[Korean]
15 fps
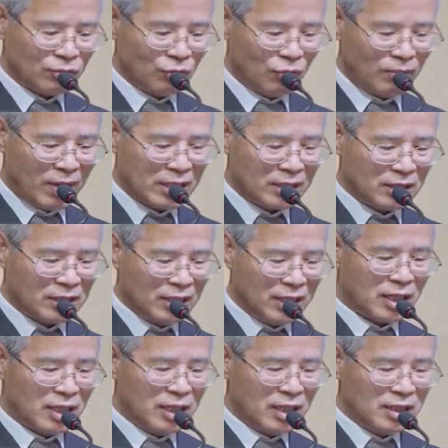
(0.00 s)

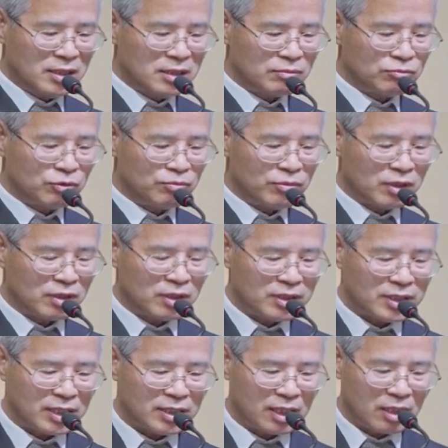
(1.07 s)
로마는 헬레니즘
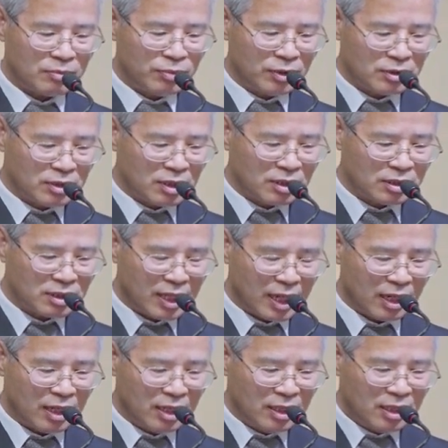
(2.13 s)
문명을 세상에
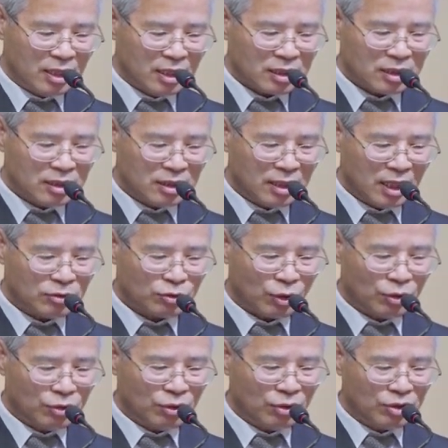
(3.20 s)
뻗으렸는데 그들의
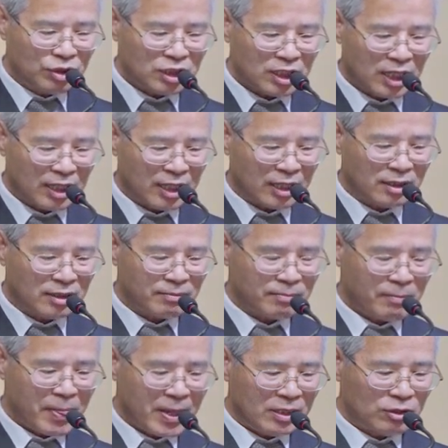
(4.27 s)
종교 의식
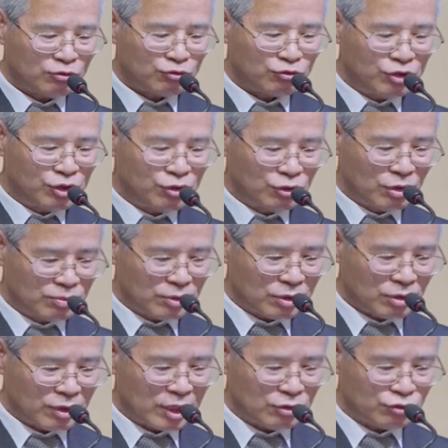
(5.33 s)
안에는
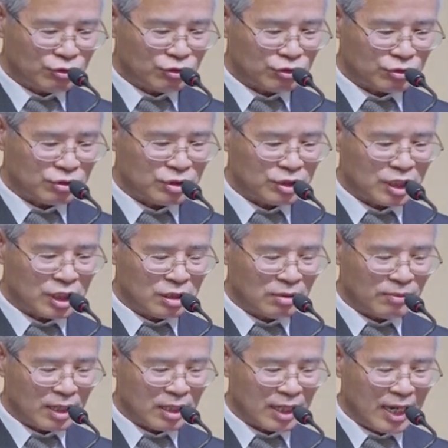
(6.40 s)
위기로부터의 구출을
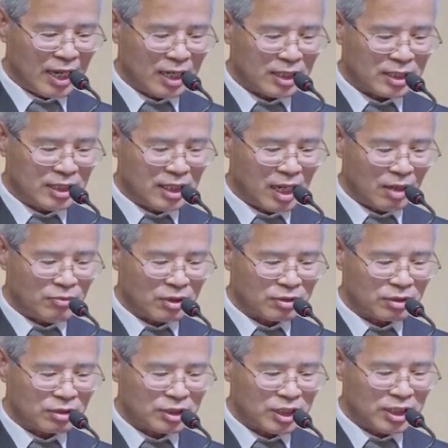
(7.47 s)
기념하거나
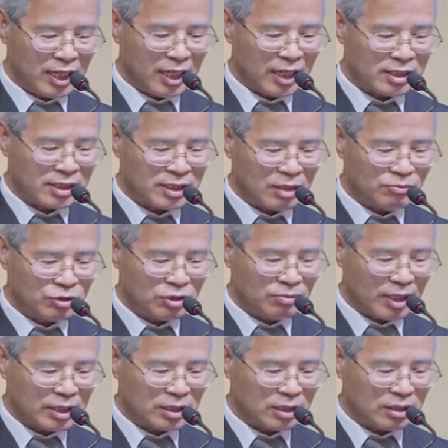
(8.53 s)
기대하면서 신에게
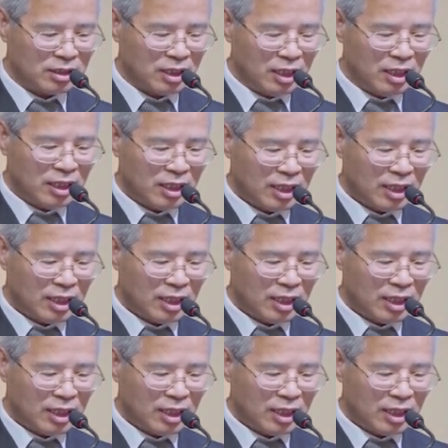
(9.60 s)
재물을 바치는